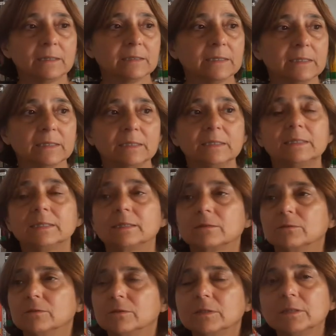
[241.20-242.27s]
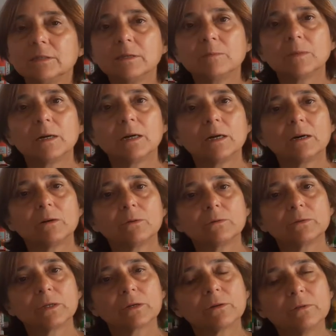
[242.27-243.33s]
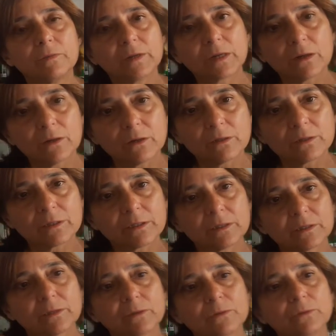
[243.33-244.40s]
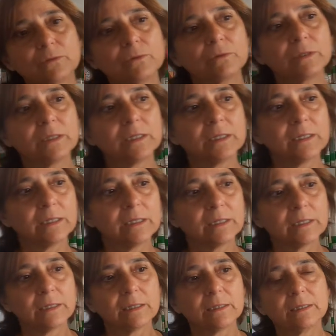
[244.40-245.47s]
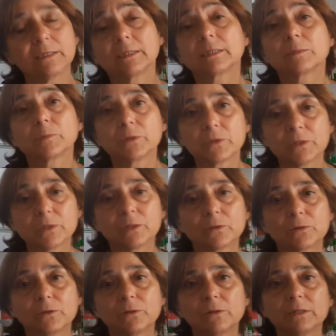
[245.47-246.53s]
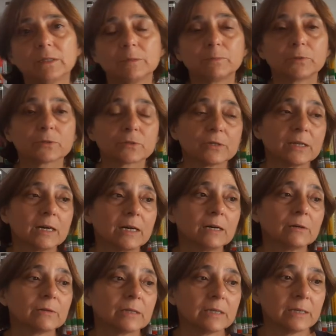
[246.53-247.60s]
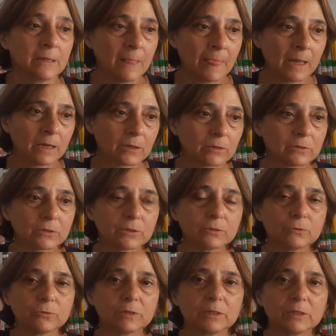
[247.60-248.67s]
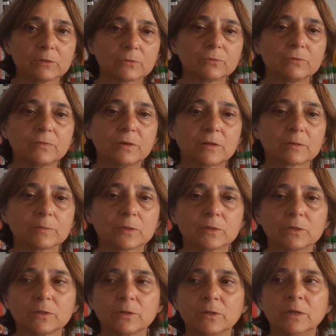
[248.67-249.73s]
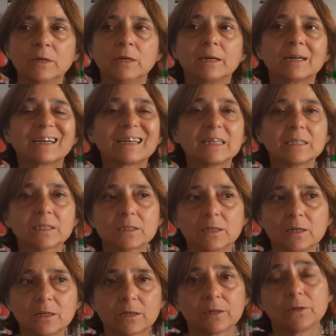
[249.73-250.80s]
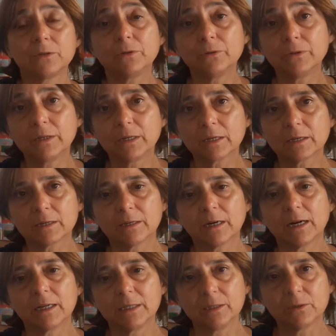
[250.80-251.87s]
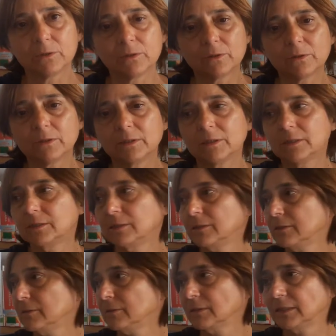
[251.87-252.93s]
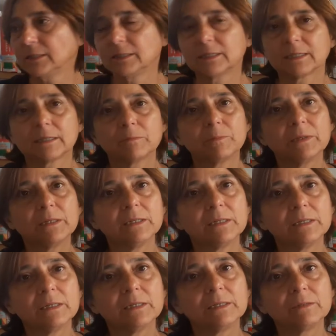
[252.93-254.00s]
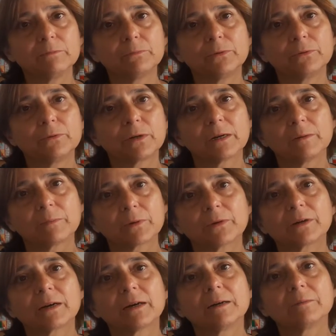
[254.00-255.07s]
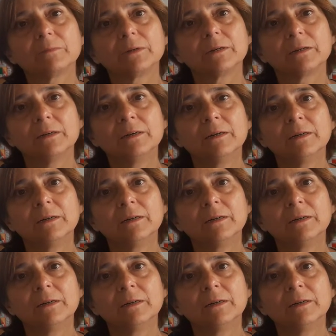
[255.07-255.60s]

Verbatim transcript: des, cycles de cinéma ou des conférences ou des, des expositions. Et pour cela, on est constitué sous forme de cluster unique à Lyon, euh, 6-7 pays pour un programme